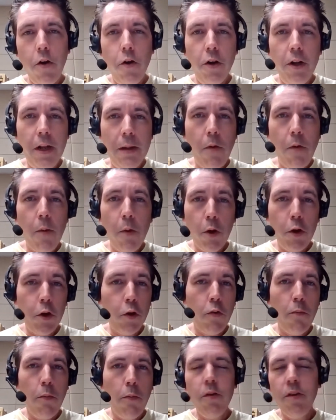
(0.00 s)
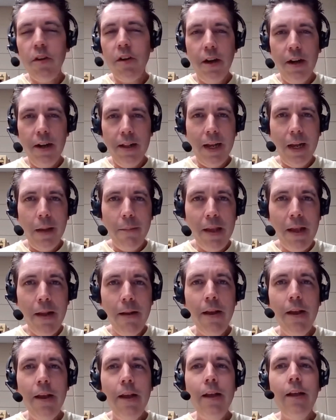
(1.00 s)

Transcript: le démon blanc que tout le monde connaît très bien.